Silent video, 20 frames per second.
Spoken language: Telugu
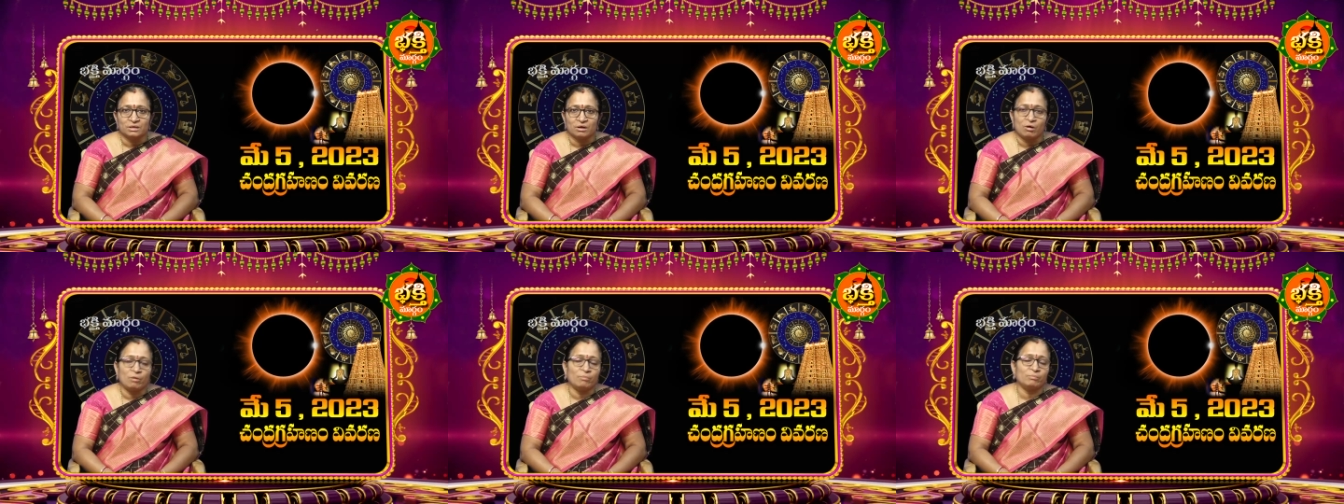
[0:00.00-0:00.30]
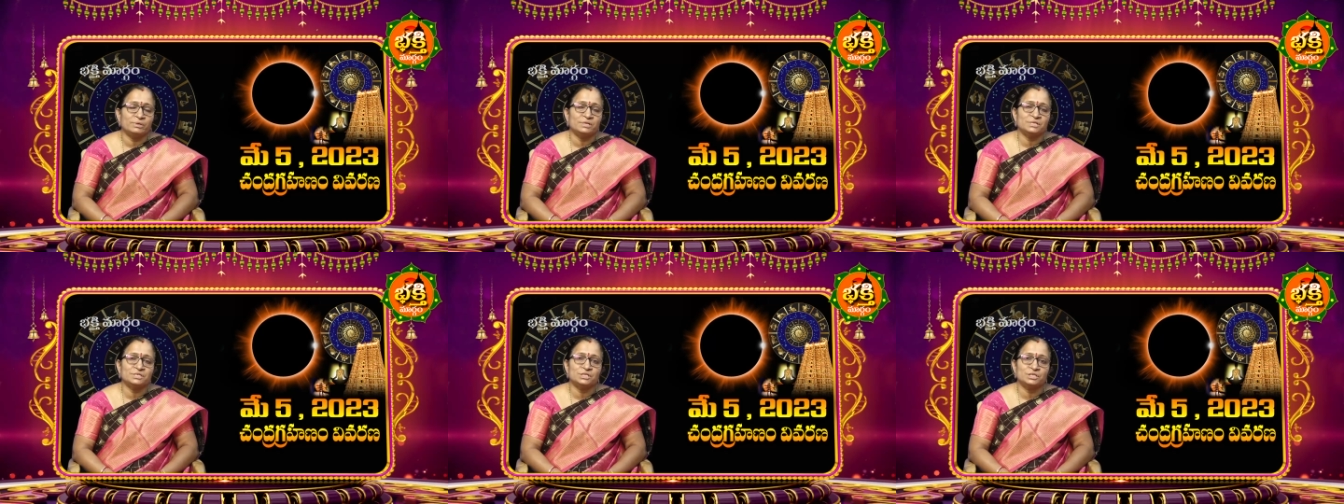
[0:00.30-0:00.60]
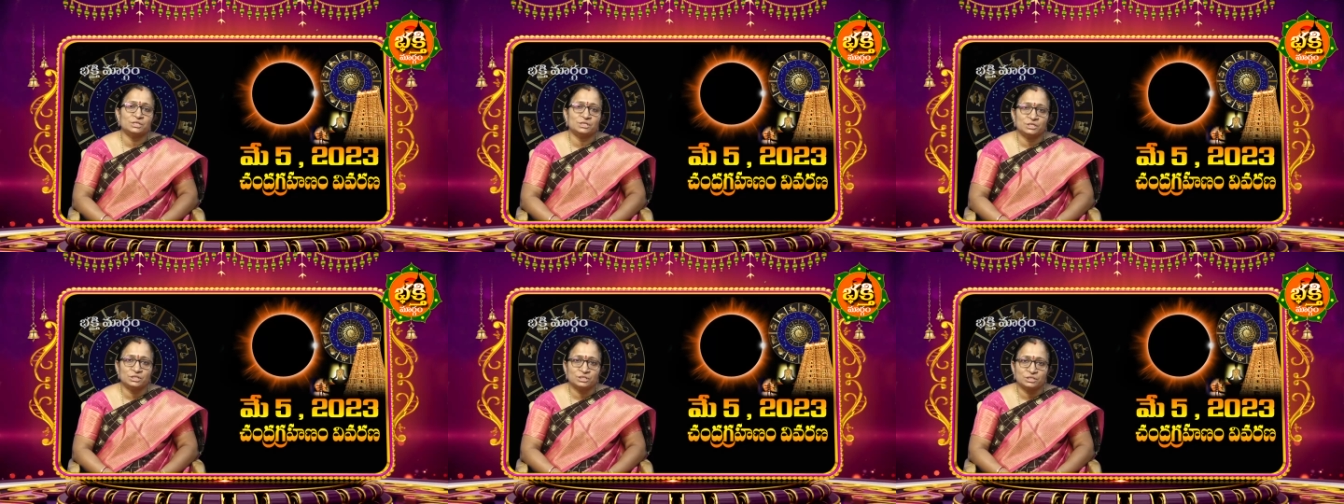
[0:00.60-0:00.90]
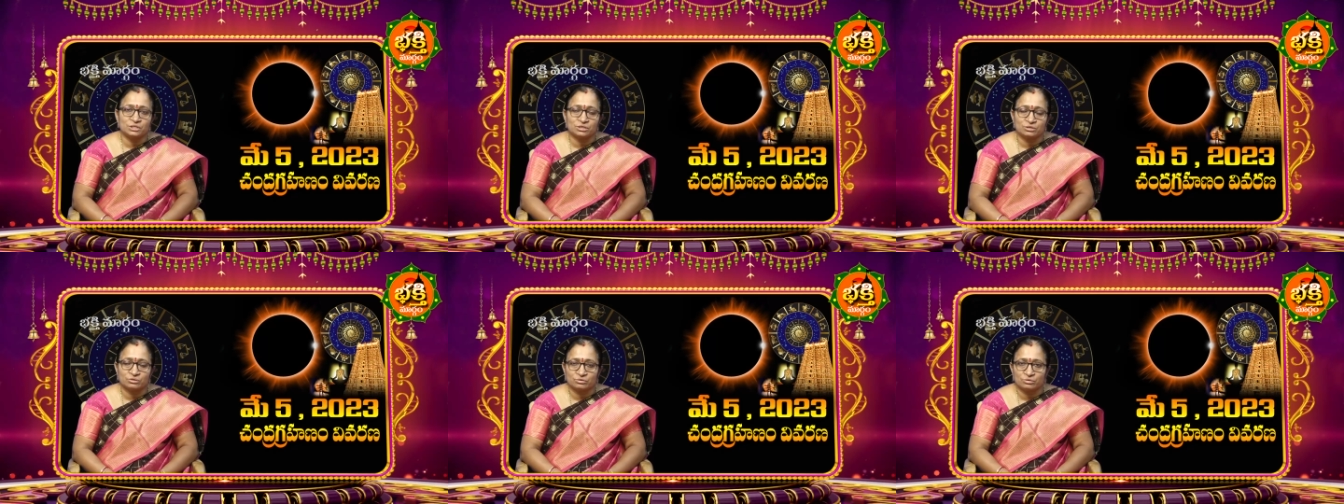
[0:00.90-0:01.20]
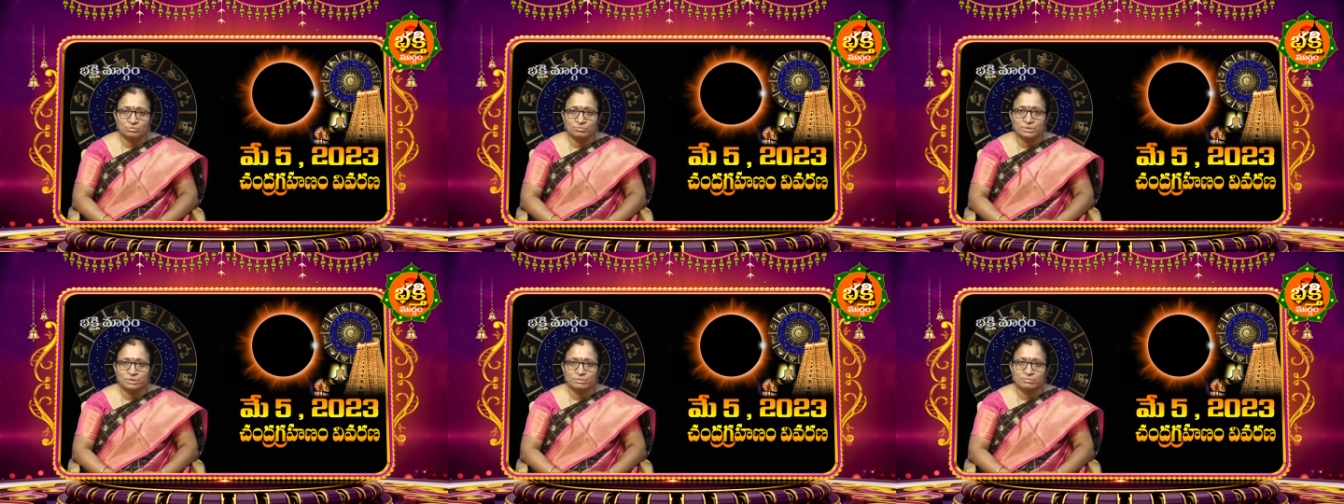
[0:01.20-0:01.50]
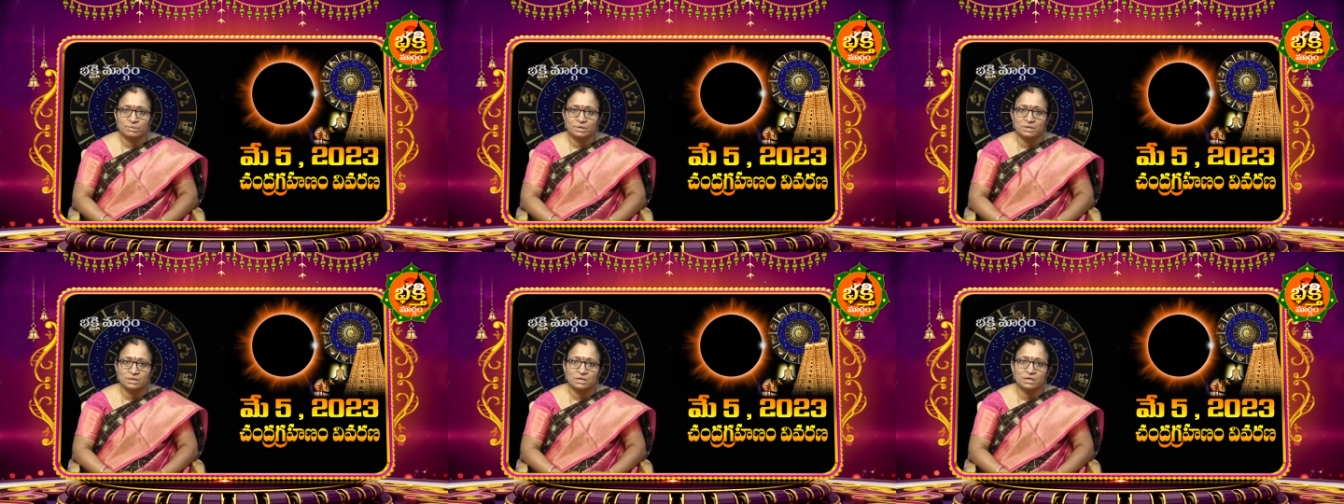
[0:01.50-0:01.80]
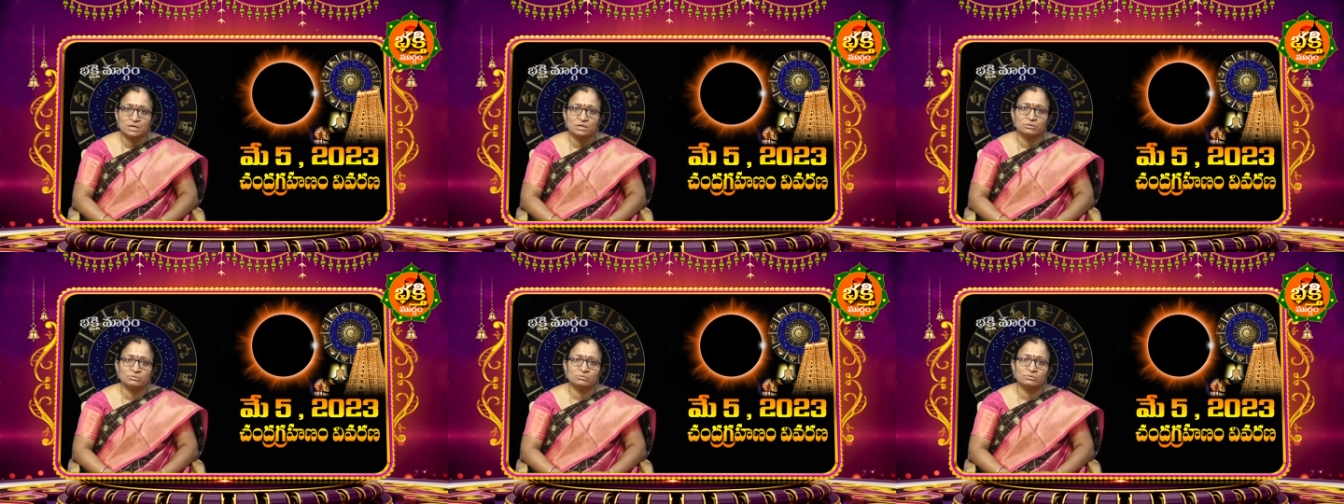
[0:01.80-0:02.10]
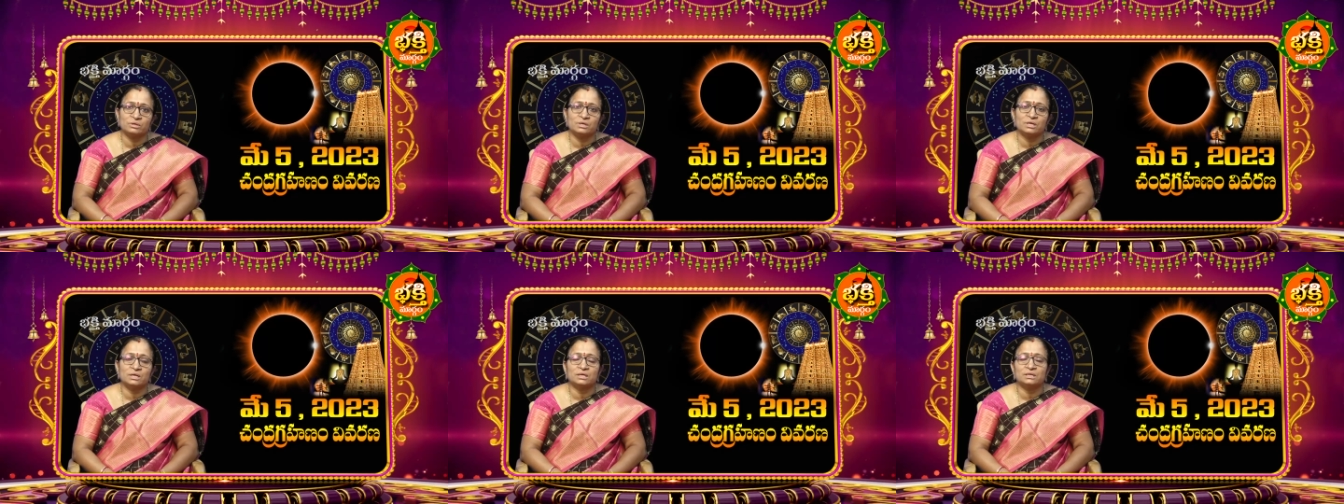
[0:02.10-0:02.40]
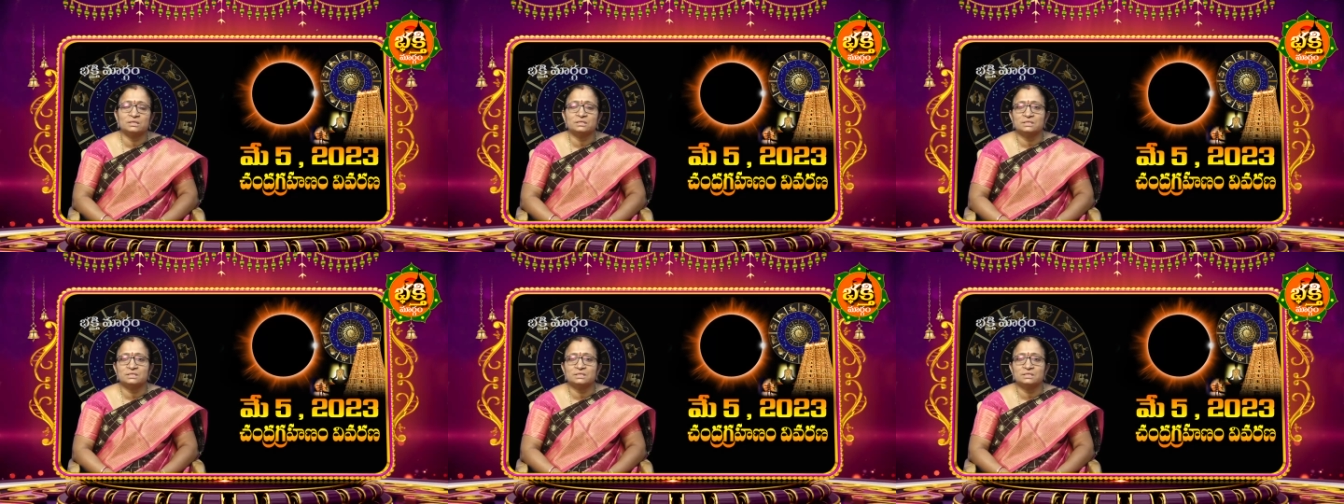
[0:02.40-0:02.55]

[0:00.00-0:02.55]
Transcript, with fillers: కాంపిటీషన్ నేచర్తో మనం మాట్లాడకుండా